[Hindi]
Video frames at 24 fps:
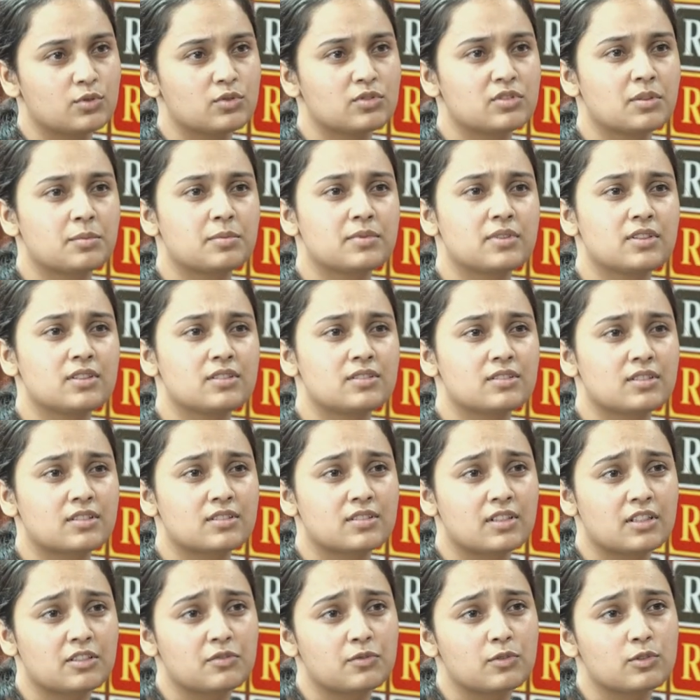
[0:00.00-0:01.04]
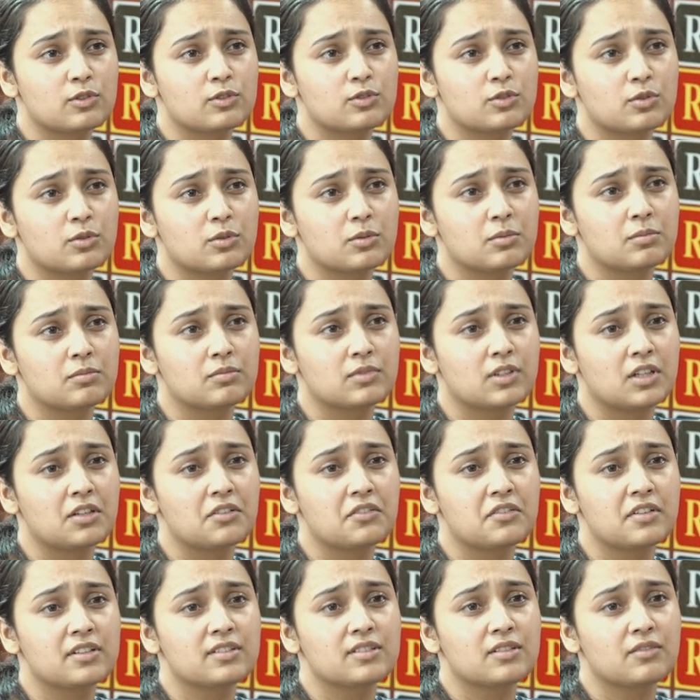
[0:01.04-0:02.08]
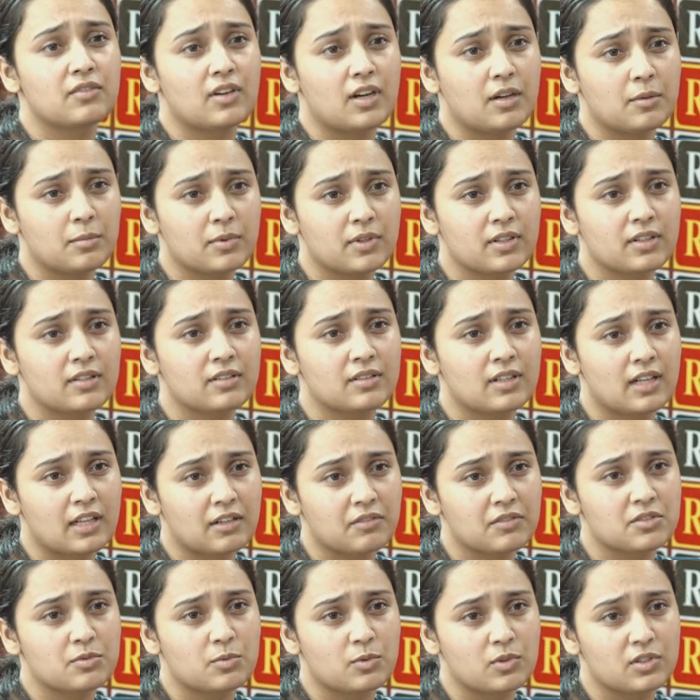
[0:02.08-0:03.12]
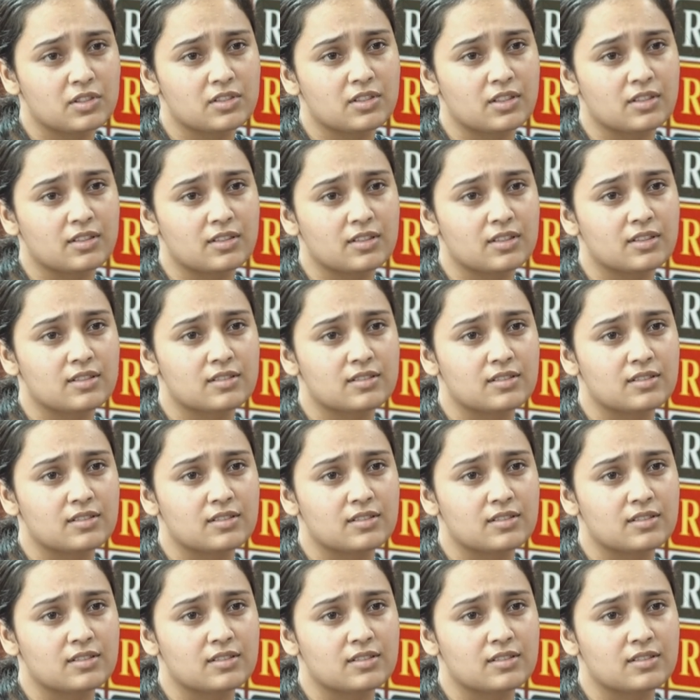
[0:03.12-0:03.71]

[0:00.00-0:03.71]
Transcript: जो सबसे सक्सेसफुल जो कंट्रीज है वहाँ पर ये लैंग्वेज बोली जाती है